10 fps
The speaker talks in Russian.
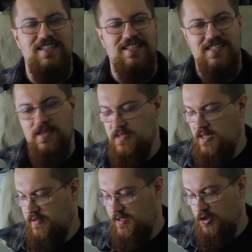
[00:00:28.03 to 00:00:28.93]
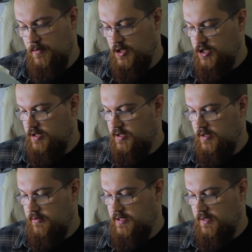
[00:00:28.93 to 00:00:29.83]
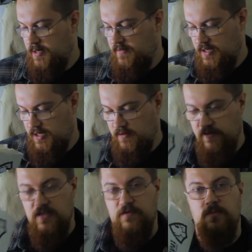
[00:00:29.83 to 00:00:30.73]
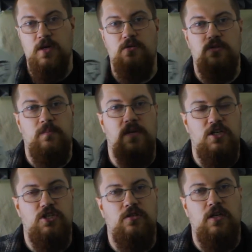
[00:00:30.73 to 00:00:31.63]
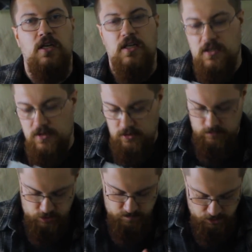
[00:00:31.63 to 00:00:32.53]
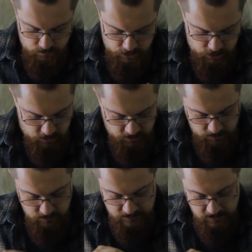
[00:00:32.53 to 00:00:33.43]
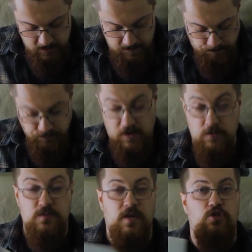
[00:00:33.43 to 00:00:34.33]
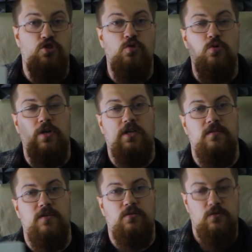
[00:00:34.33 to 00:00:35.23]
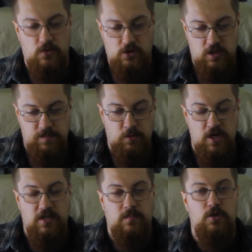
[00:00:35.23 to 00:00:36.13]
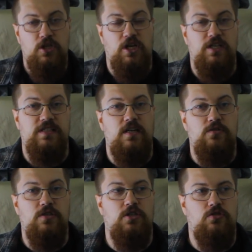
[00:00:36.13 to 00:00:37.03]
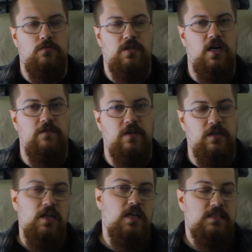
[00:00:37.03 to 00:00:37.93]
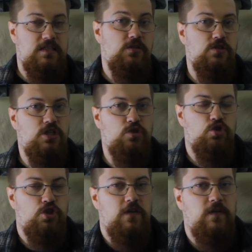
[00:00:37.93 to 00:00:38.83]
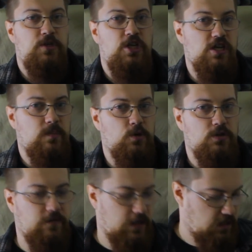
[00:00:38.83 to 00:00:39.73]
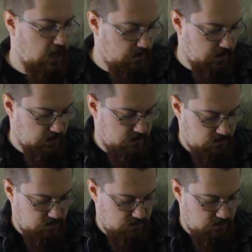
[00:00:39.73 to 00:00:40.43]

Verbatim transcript: Они на самом деле ведь не думали, что это наркотики, правда? Конверт, в нем какой-то порошок. Кто может подумать, что это наркотик? В общем, эту штуку рекламируют многие популярные блогеры, и сразу скажу, игровые, сразу скажу, что я вообще не против рекламы.